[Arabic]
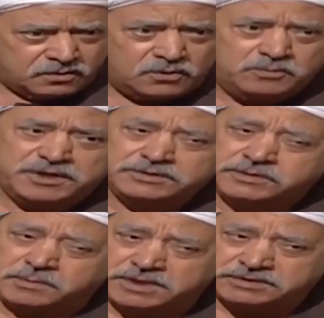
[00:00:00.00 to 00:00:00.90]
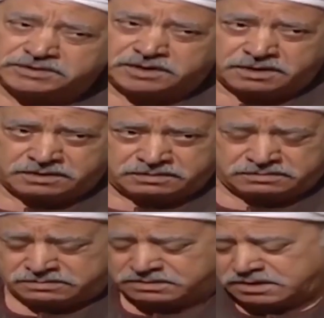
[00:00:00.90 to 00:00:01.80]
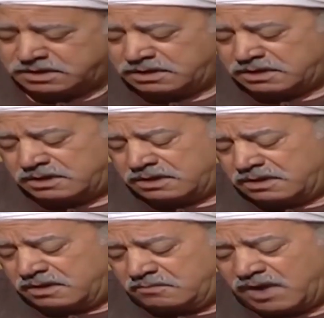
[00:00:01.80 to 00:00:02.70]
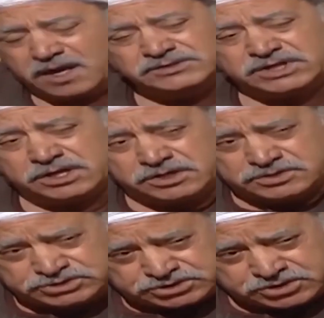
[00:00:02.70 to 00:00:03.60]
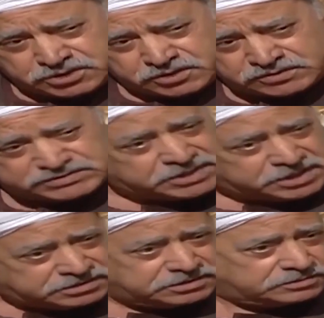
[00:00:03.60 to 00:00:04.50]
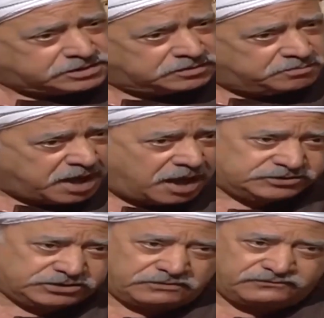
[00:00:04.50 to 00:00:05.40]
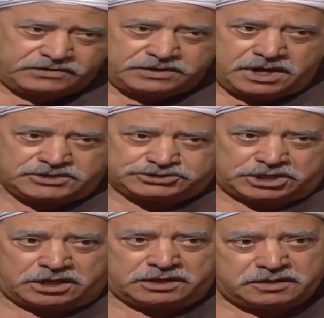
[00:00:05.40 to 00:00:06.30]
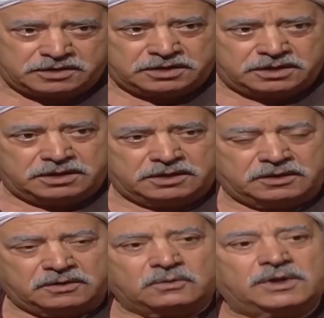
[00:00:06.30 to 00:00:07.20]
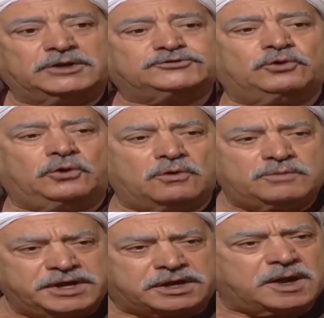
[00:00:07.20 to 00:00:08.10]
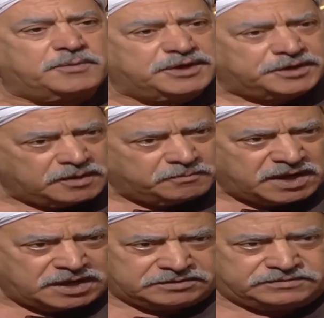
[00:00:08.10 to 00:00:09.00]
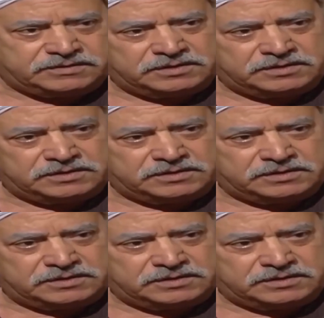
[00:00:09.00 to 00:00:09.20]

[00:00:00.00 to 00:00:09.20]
والبنت بنتنا ما عايزينش سيرتنا تتبهتر في النجعة وأنا طول عمري كبير البلد